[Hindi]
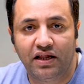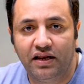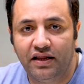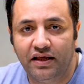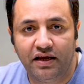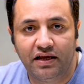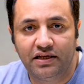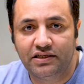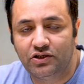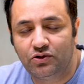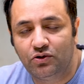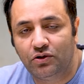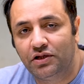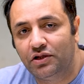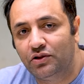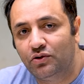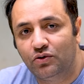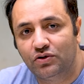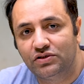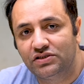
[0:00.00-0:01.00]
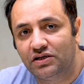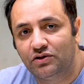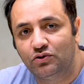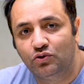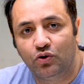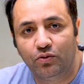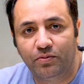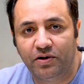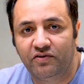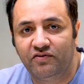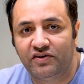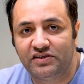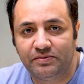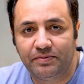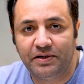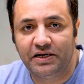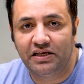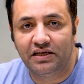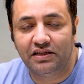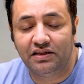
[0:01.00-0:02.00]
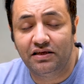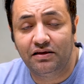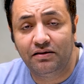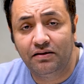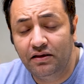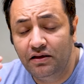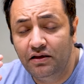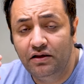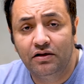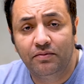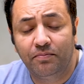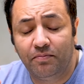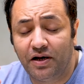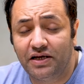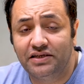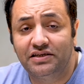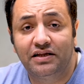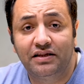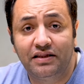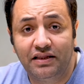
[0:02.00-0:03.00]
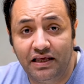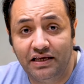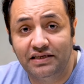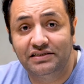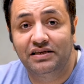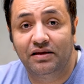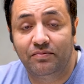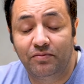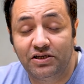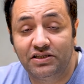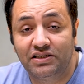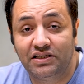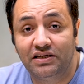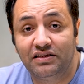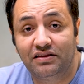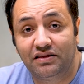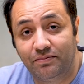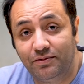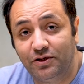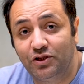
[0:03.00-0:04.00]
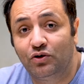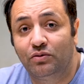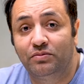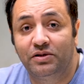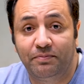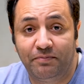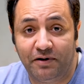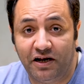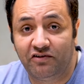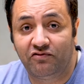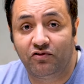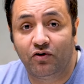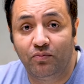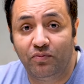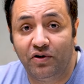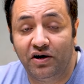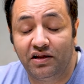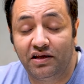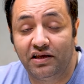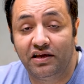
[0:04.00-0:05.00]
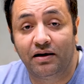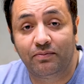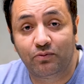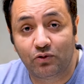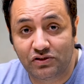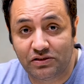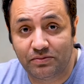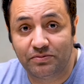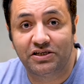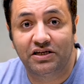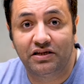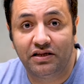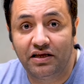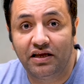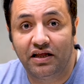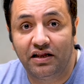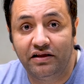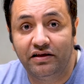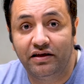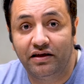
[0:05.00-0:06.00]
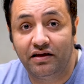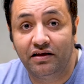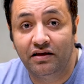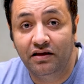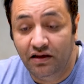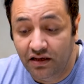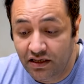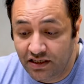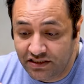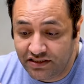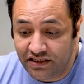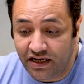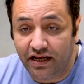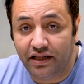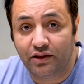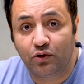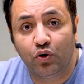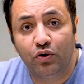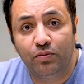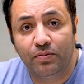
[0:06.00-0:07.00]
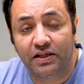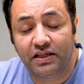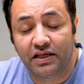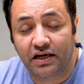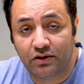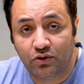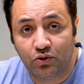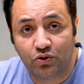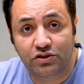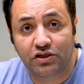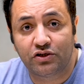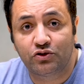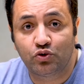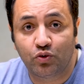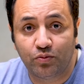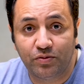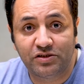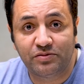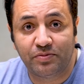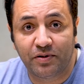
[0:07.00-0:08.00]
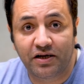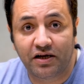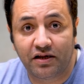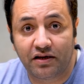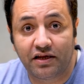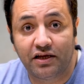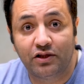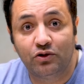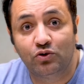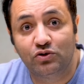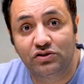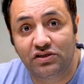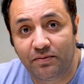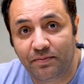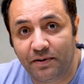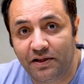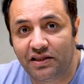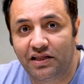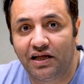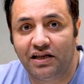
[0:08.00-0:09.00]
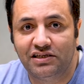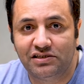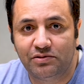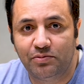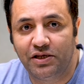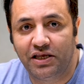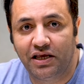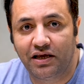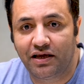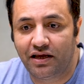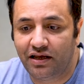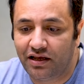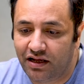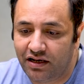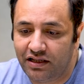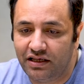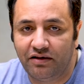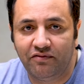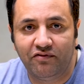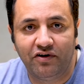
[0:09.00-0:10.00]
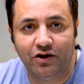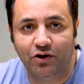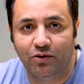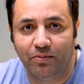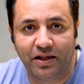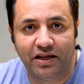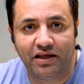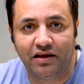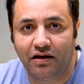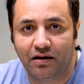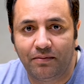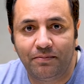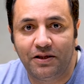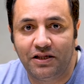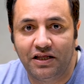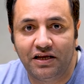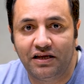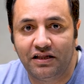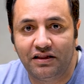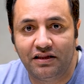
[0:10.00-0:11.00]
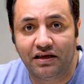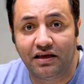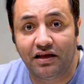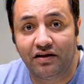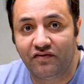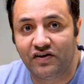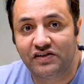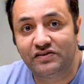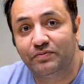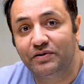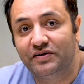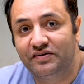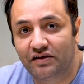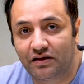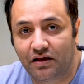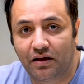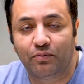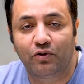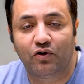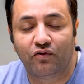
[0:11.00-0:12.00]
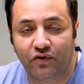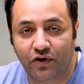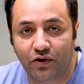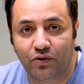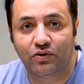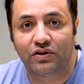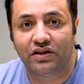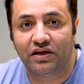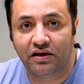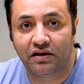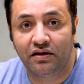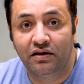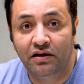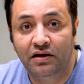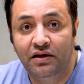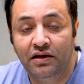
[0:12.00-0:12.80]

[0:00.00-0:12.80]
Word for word: के ले आए जिन्होंने दो में इन्वेस्टमेंट की थी भाईजान नहीं समझती तभी तो हमने प्लेटफॉर्म बिल्ड किया आपको समझाने के लिए शायद कोई बंदा 2024 में करके 2045 में ये कहे यार ये वीडियो मैंने यहाँ पे देखी थी कि इन्वेस्टमेंट से क्या प्रॉफिट होता है